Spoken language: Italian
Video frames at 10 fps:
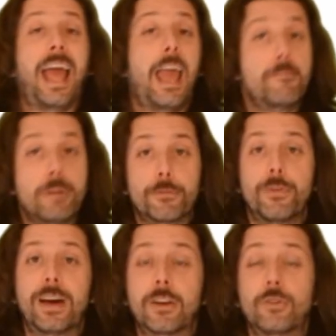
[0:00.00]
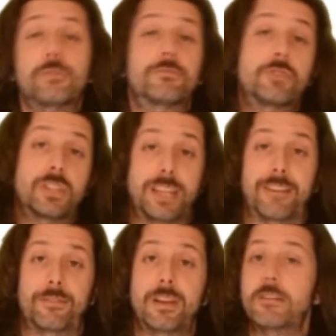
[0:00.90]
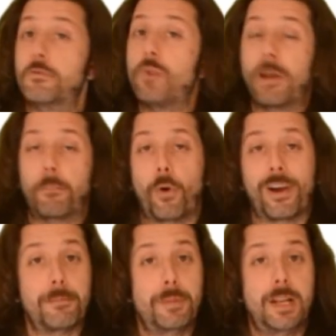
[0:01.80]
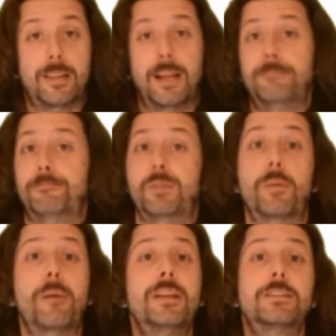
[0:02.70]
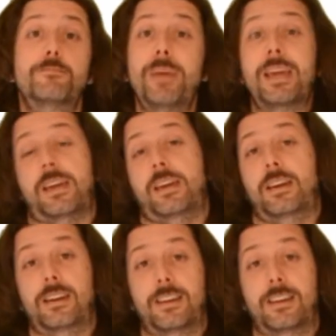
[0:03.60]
E per farlo ci serve una buona abilità di public speaking.